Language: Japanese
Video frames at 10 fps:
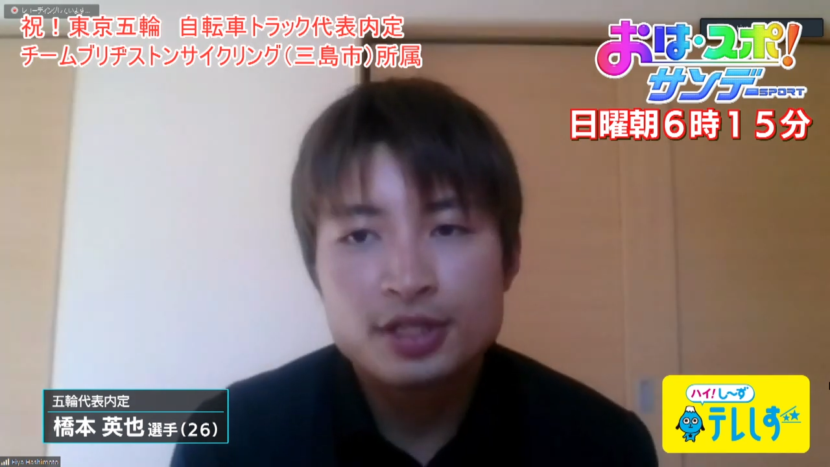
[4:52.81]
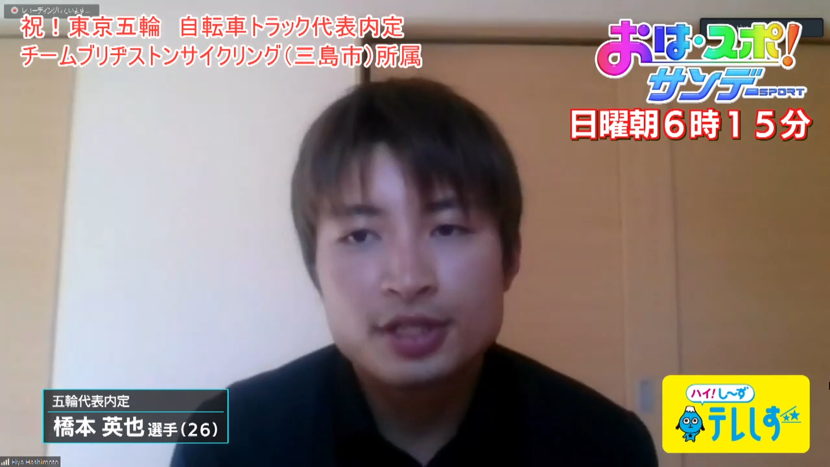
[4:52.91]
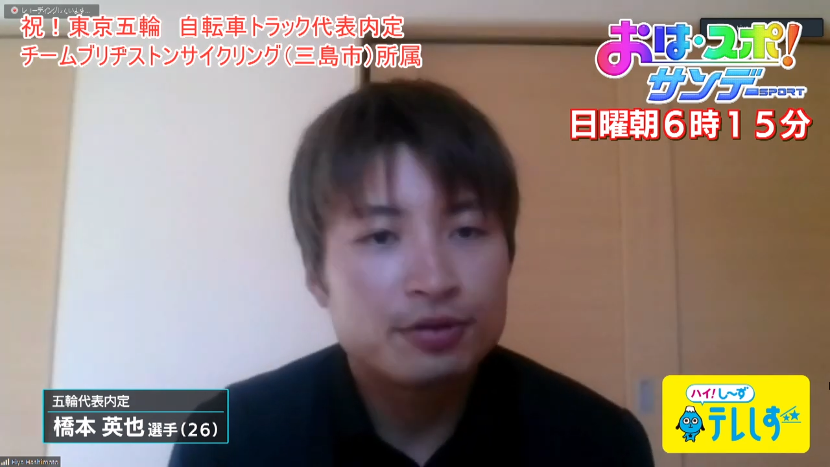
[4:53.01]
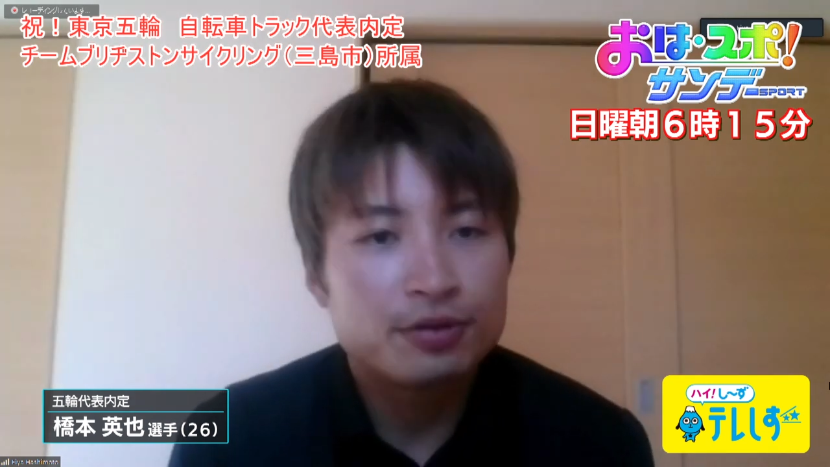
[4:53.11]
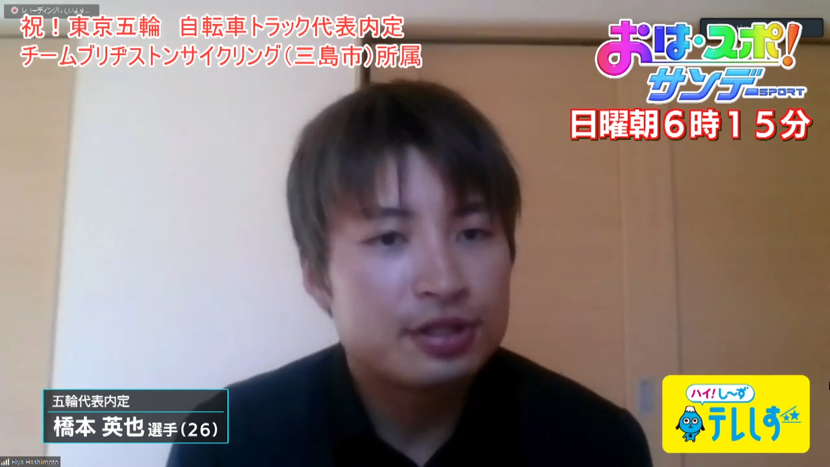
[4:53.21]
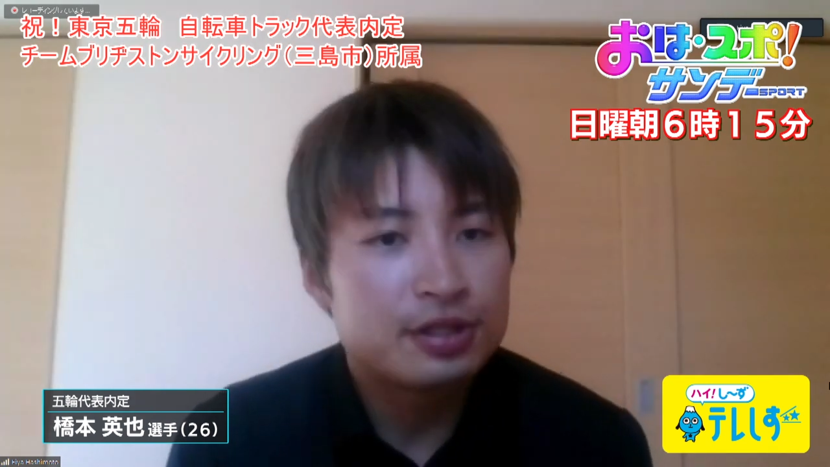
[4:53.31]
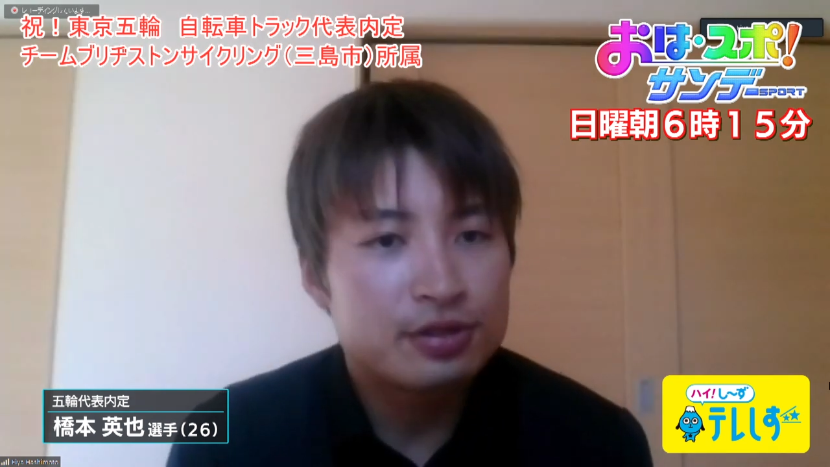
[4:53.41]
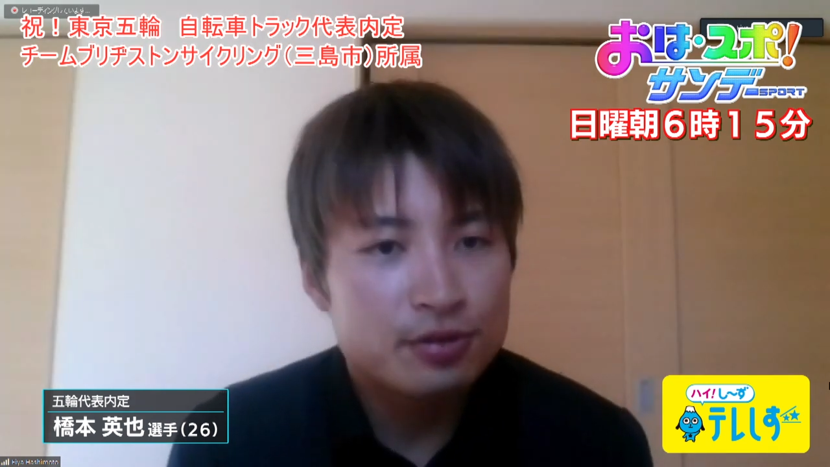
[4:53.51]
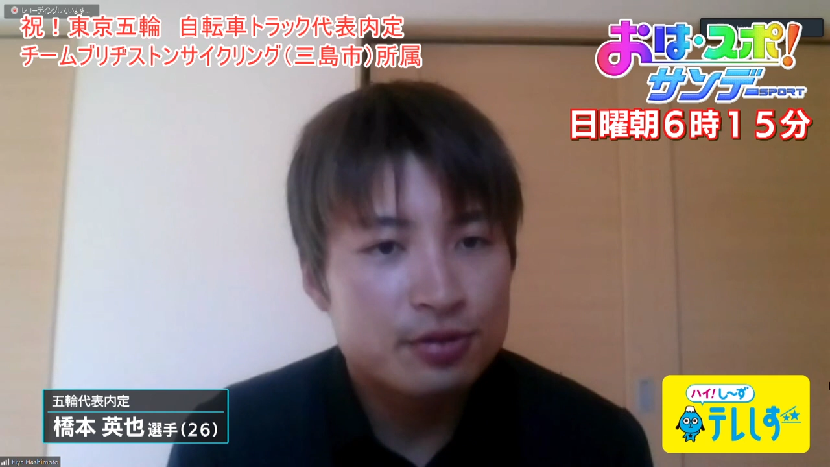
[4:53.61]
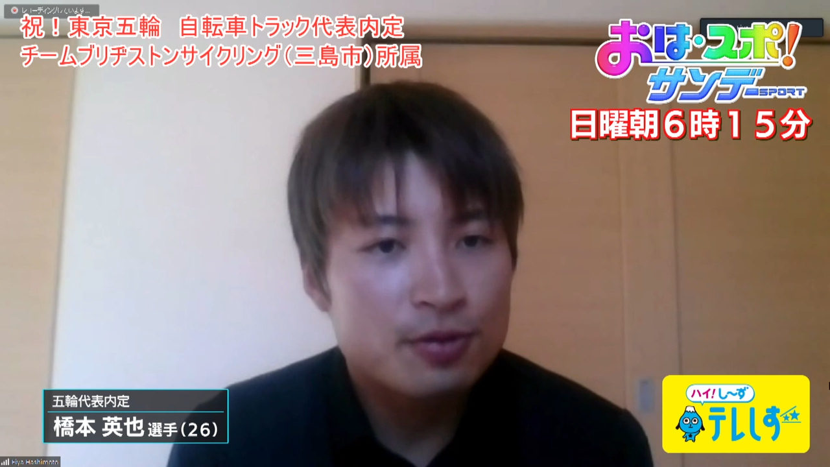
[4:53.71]
普段の
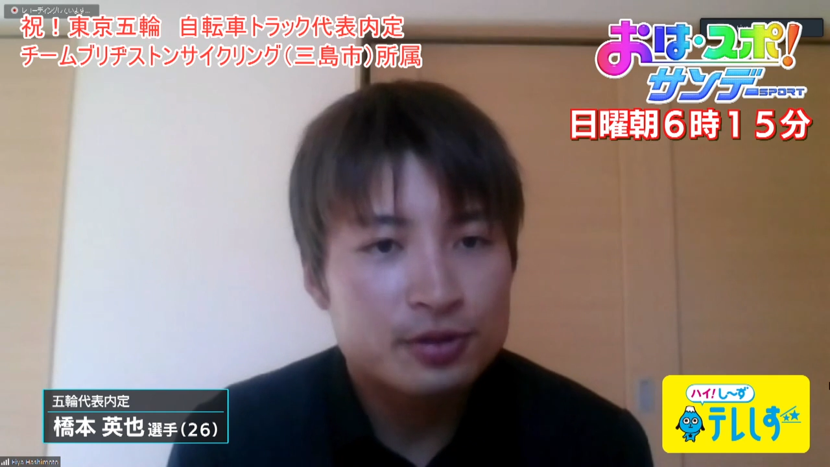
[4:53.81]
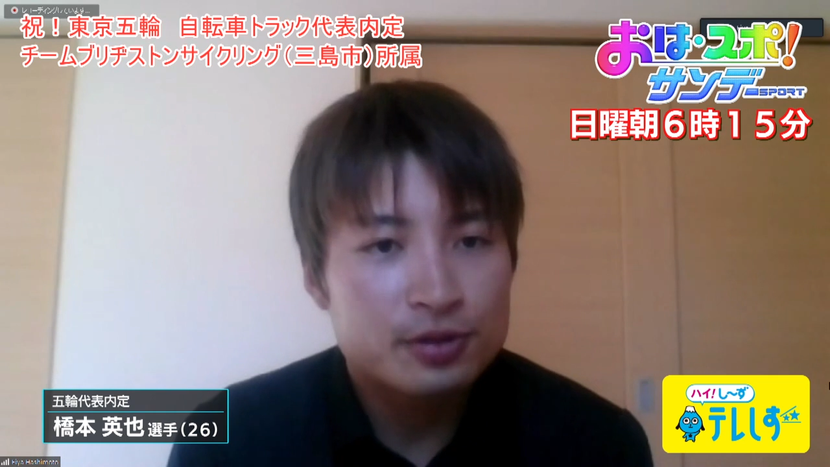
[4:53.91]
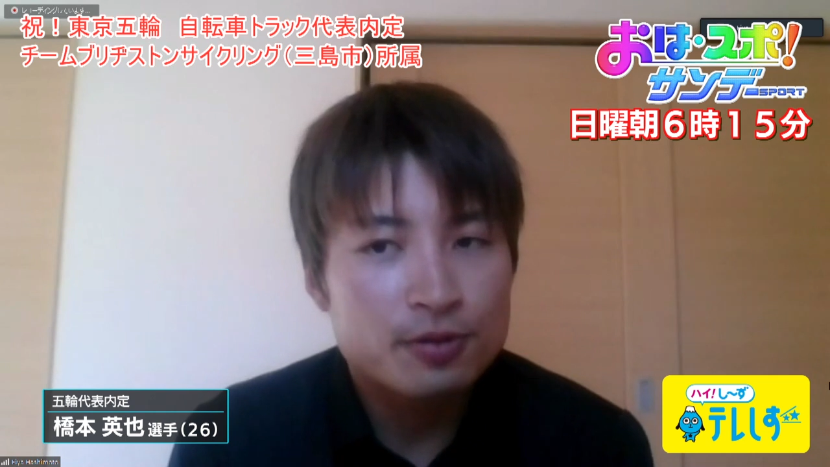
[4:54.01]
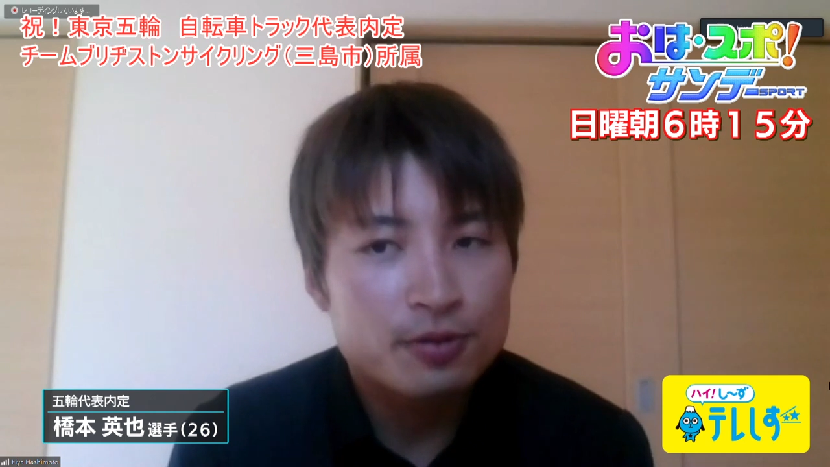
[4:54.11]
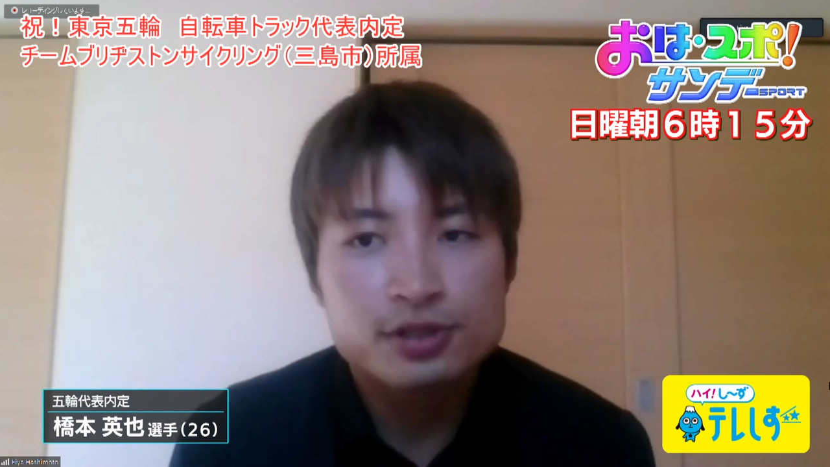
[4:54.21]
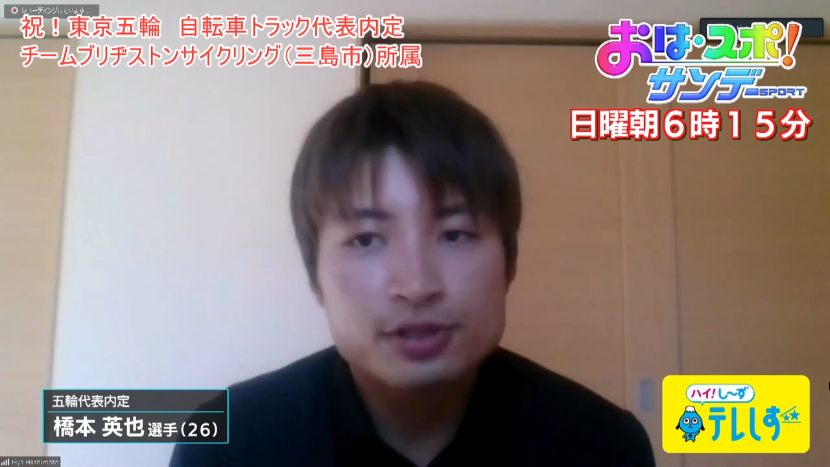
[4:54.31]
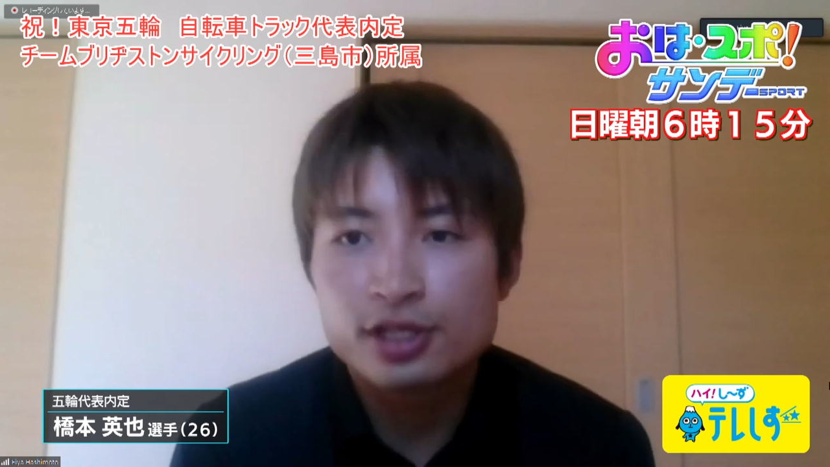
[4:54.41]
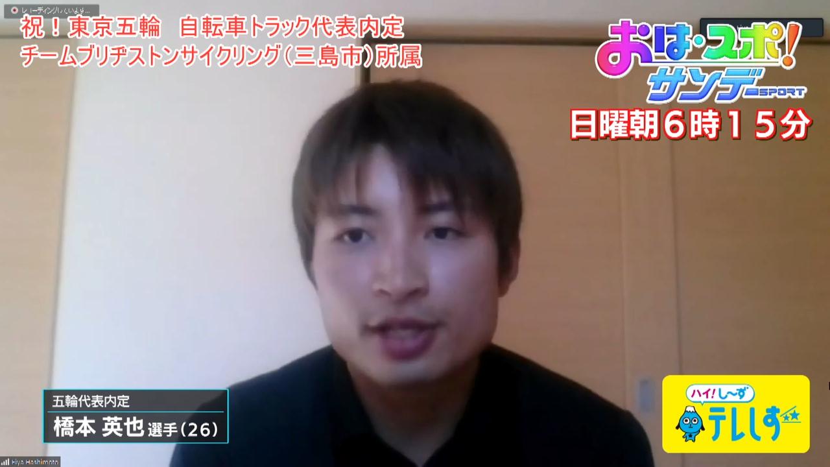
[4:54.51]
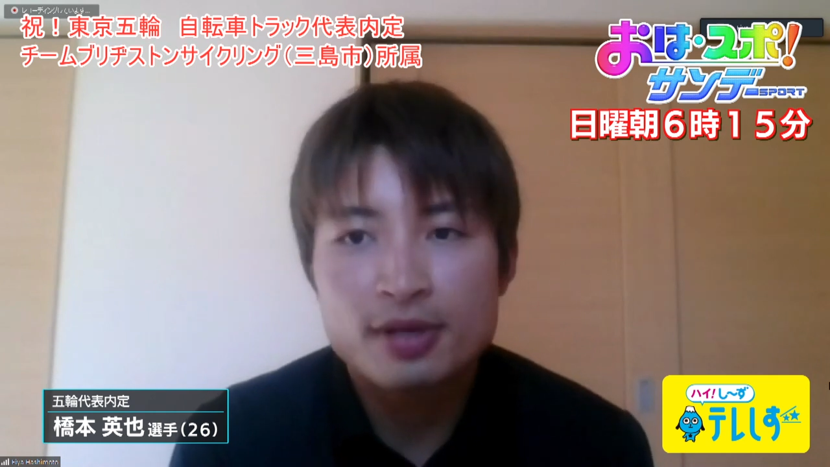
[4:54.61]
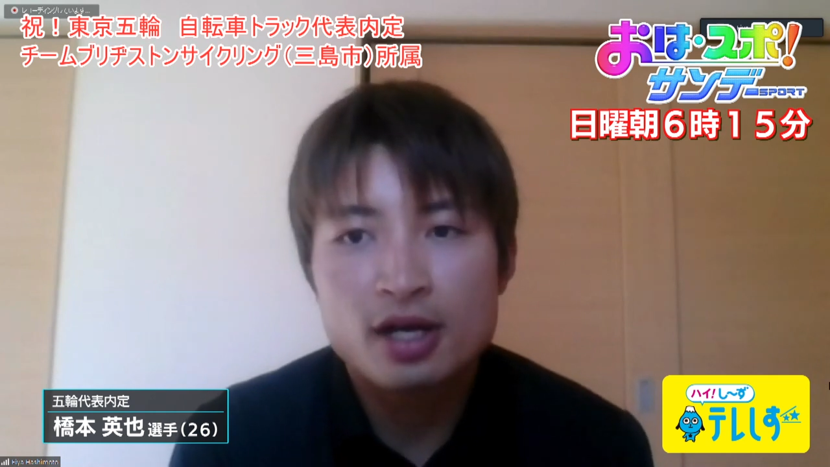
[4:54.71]
日常を過ごし
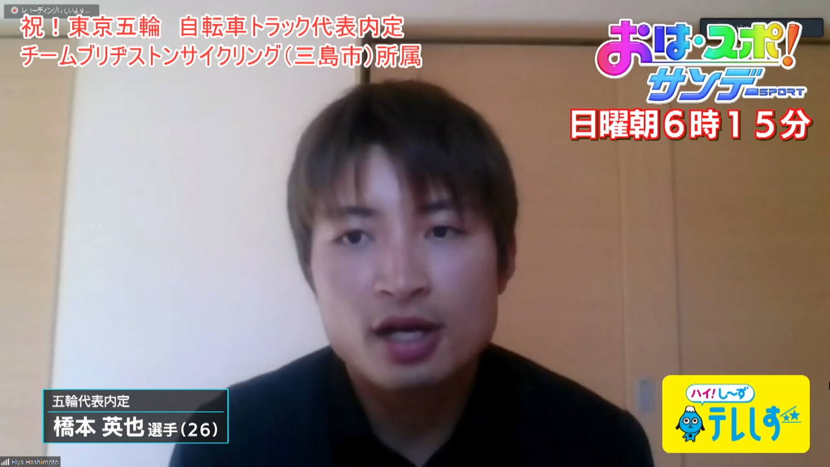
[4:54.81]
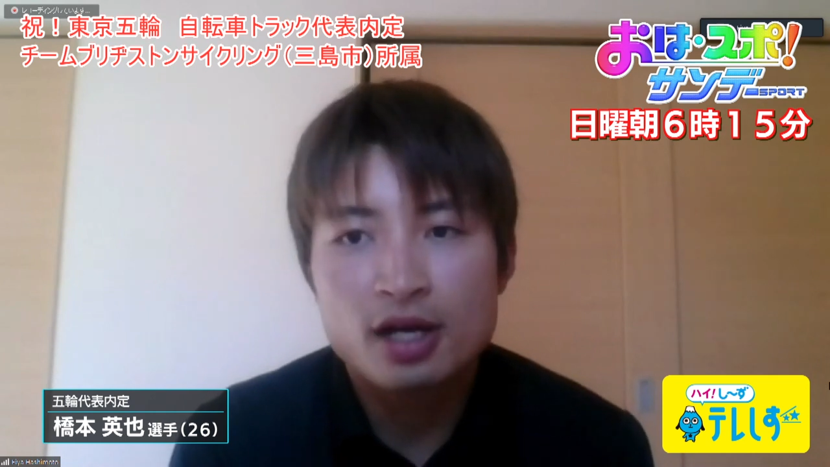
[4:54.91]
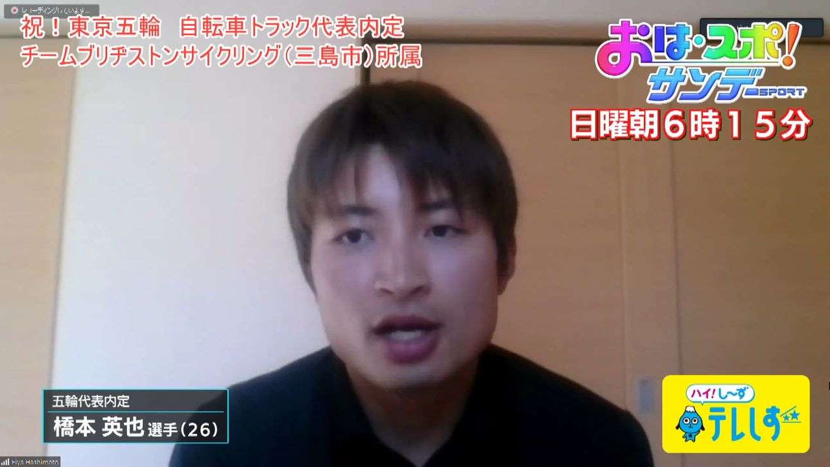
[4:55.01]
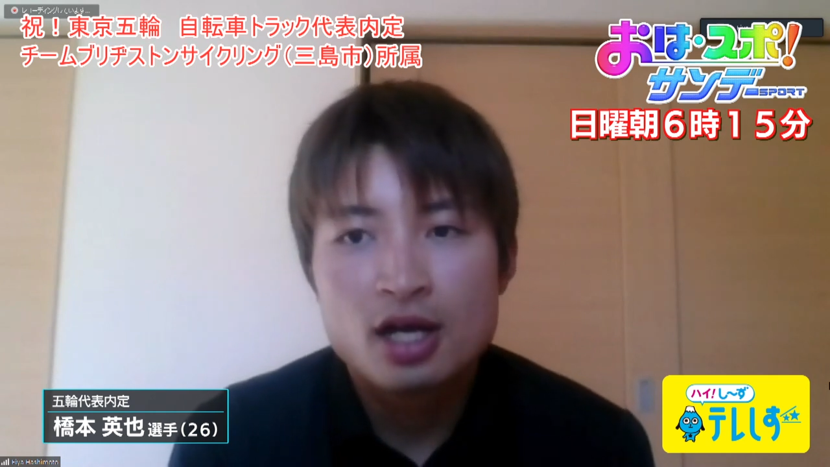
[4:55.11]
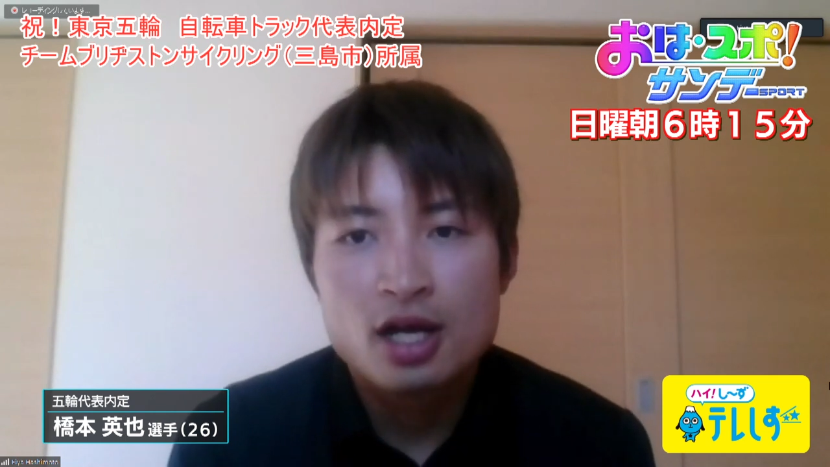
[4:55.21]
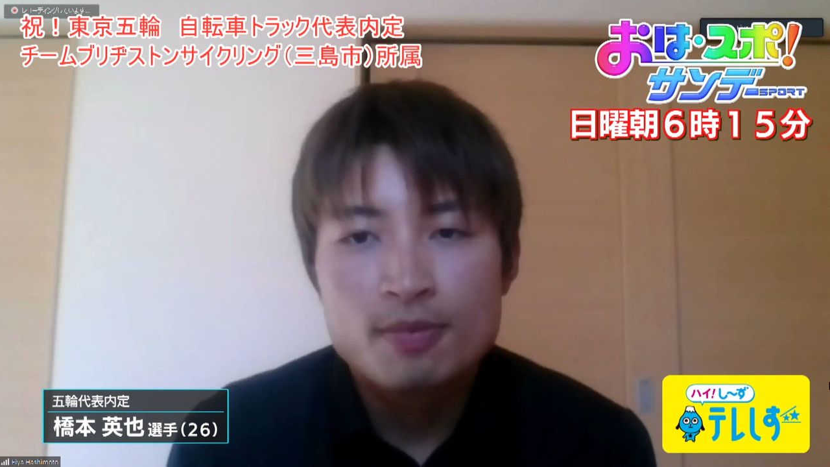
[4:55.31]
ていれば、